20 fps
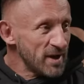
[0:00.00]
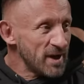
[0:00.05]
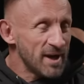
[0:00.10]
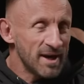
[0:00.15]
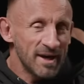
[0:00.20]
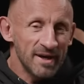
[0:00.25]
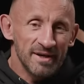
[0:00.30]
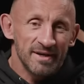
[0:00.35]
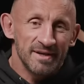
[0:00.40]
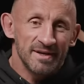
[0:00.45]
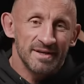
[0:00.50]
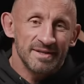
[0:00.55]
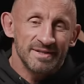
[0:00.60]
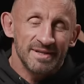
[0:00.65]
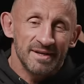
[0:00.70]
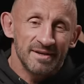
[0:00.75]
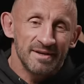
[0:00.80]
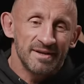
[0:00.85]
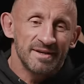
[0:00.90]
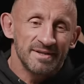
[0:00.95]
Mhm. E,
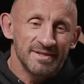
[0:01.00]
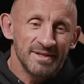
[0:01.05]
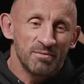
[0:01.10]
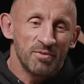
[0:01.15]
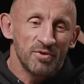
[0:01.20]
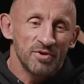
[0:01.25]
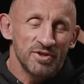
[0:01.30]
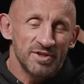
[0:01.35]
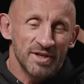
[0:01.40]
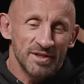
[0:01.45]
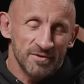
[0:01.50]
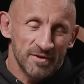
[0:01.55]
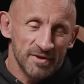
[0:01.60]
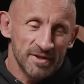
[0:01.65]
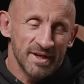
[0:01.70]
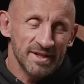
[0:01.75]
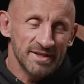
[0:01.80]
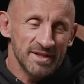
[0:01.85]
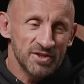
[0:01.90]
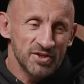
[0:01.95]
za, za moich czasów,
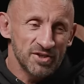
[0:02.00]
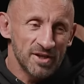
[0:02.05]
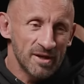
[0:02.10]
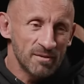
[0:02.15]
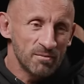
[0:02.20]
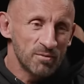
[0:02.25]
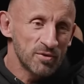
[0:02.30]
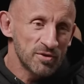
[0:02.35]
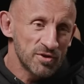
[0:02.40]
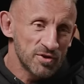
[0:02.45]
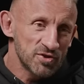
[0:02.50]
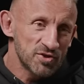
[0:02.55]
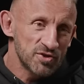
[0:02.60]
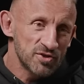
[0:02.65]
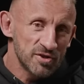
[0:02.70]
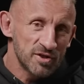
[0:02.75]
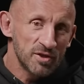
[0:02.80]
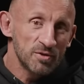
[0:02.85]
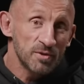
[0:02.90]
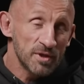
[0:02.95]
kiedy ja zaczynałem, było
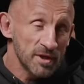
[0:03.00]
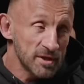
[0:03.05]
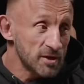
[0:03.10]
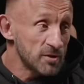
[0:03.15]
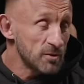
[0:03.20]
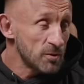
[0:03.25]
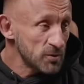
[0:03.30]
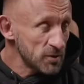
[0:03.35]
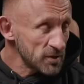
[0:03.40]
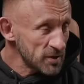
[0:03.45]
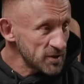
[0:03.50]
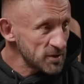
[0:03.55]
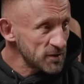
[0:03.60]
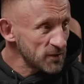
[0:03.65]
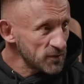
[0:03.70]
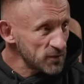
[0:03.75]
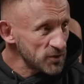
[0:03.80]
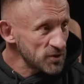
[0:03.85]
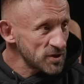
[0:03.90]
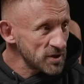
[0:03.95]
też kilku takich
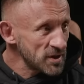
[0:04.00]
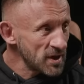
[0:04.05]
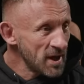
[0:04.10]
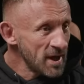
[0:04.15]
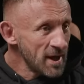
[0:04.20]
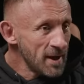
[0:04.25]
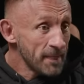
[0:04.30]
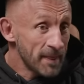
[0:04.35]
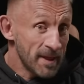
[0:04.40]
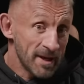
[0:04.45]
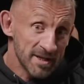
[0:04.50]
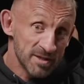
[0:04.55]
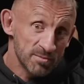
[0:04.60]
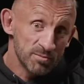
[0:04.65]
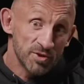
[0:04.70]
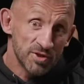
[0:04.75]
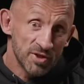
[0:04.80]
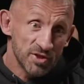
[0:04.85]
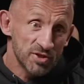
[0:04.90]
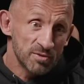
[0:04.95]
kulturystów, którzy teraz
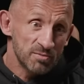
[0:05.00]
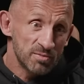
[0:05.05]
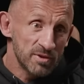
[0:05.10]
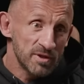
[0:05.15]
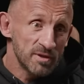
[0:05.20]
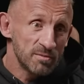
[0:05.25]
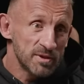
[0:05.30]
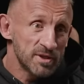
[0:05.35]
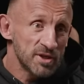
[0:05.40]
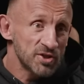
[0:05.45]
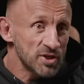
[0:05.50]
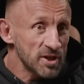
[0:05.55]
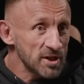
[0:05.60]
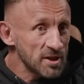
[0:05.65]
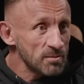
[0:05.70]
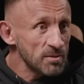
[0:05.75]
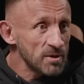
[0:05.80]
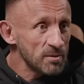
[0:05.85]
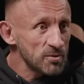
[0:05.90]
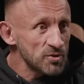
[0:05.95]
myślę, że byliby też
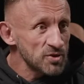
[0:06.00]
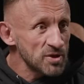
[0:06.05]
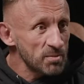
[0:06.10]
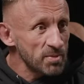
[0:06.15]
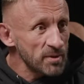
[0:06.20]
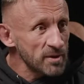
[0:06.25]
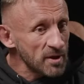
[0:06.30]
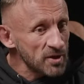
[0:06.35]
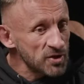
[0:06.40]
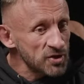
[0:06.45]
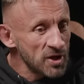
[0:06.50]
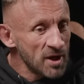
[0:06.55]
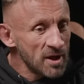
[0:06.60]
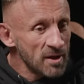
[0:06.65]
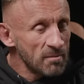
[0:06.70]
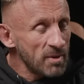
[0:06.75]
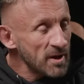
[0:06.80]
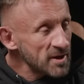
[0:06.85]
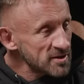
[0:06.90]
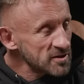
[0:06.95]
takimi, można powiedzieć,
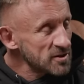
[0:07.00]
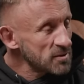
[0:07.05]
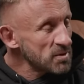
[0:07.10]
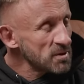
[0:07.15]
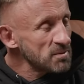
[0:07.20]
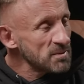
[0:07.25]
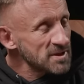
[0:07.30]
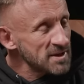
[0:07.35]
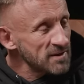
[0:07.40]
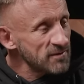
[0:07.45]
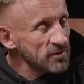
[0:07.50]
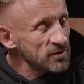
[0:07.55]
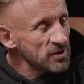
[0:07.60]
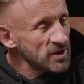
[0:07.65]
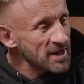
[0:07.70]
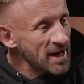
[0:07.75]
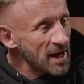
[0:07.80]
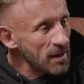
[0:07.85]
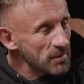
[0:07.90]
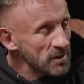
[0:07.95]
bardzo dobrymi mhm.
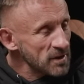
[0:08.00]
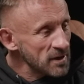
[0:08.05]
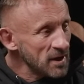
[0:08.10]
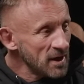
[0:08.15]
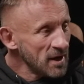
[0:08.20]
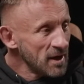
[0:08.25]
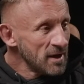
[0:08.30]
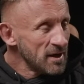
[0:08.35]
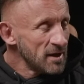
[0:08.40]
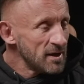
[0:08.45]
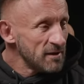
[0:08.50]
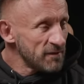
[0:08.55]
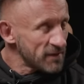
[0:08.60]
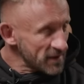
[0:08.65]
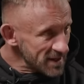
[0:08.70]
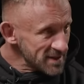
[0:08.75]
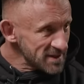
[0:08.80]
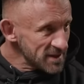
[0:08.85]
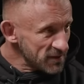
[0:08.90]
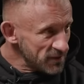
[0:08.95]
zawodnikami e, w
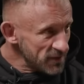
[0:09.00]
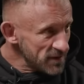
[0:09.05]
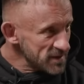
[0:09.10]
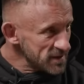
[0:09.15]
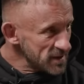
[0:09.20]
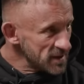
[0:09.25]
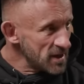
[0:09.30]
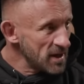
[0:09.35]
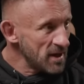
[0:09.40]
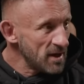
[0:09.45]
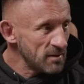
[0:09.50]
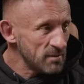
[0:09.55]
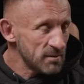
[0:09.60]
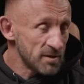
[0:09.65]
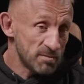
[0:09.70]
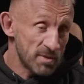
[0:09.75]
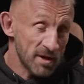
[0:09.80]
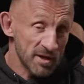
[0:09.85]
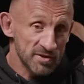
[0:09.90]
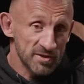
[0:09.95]
klasie fizik. Mhm.
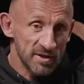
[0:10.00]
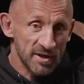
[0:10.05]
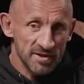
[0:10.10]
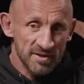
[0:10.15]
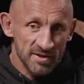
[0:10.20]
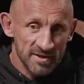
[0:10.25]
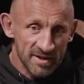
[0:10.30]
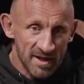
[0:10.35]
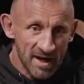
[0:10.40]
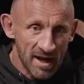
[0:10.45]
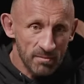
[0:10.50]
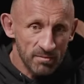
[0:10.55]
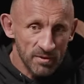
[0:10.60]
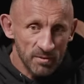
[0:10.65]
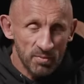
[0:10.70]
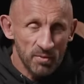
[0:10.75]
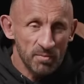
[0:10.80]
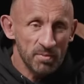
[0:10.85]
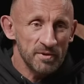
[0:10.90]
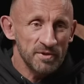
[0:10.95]
Byli bardzo tacy
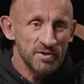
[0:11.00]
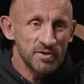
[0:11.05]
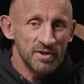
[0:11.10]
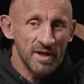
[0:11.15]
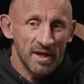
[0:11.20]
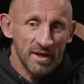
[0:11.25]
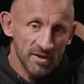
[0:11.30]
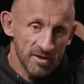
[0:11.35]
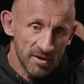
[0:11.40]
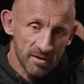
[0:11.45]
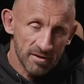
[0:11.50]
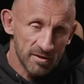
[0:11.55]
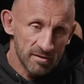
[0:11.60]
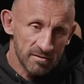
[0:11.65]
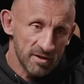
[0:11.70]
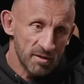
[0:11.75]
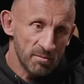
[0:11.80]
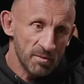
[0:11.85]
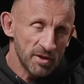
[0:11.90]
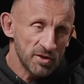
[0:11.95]
zgrabni, proporcjonalni, nie,
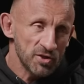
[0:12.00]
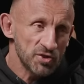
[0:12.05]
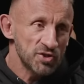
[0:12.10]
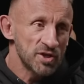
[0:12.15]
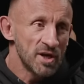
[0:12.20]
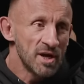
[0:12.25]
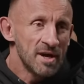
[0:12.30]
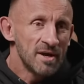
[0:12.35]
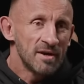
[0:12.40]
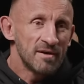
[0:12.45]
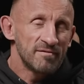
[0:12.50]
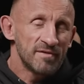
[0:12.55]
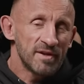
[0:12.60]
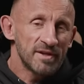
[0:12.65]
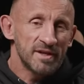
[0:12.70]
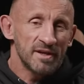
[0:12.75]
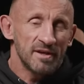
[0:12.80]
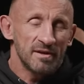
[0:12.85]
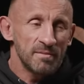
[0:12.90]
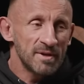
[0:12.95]
nie mieli też
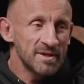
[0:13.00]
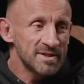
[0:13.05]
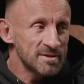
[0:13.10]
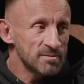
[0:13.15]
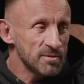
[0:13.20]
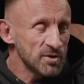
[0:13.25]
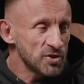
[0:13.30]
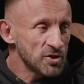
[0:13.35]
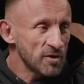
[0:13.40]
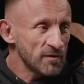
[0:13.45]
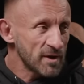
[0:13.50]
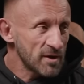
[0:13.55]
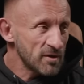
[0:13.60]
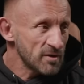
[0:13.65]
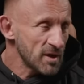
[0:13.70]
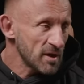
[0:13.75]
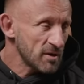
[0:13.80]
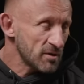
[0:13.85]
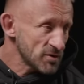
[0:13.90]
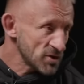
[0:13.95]
wielkiej masy mięśniowej,
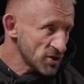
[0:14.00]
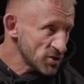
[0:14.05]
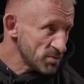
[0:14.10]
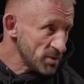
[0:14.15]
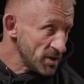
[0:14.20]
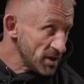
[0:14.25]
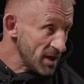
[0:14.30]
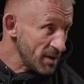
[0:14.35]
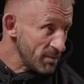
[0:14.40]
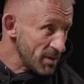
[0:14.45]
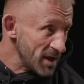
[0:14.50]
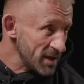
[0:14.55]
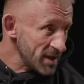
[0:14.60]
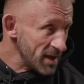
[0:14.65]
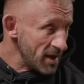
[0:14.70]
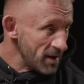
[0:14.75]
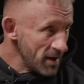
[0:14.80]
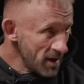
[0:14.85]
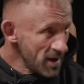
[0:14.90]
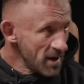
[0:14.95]
jak, jak chociażby Lila
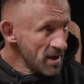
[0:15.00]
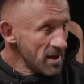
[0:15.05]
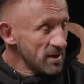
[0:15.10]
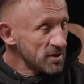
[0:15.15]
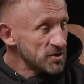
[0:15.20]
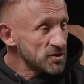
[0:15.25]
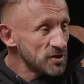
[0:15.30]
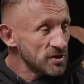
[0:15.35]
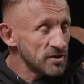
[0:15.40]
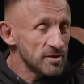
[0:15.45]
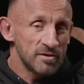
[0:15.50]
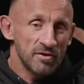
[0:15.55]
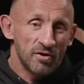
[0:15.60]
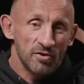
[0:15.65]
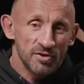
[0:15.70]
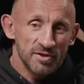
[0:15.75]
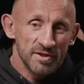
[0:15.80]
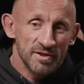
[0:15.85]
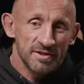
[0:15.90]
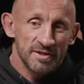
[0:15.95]
Brada, no czyli
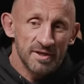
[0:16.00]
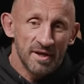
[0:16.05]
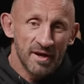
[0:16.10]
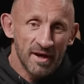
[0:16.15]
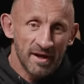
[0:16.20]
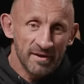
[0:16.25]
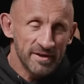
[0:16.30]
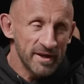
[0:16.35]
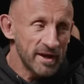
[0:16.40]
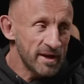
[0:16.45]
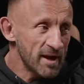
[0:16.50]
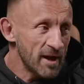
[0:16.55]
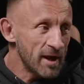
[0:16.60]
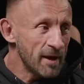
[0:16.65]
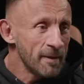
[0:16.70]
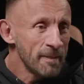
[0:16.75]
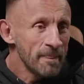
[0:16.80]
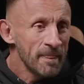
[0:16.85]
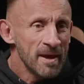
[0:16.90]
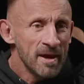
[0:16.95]
ojciec Huntera.
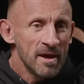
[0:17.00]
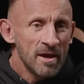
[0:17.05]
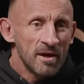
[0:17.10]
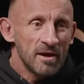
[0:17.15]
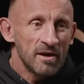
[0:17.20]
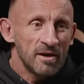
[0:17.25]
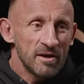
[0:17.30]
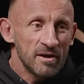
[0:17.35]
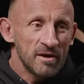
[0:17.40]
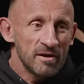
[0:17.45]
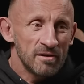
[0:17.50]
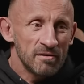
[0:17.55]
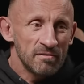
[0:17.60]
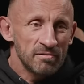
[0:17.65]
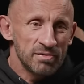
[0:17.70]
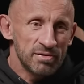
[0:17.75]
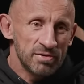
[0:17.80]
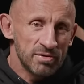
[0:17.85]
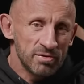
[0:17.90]
Huntera. E,